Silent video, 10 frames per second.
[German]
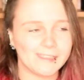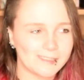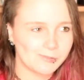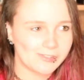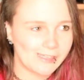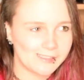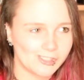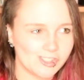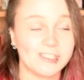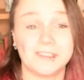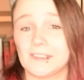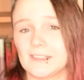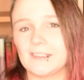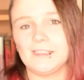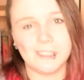Ich muss ehrlich gestehen,
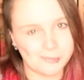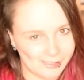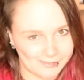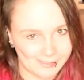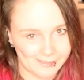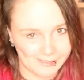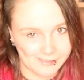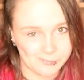ich liebe Adriana als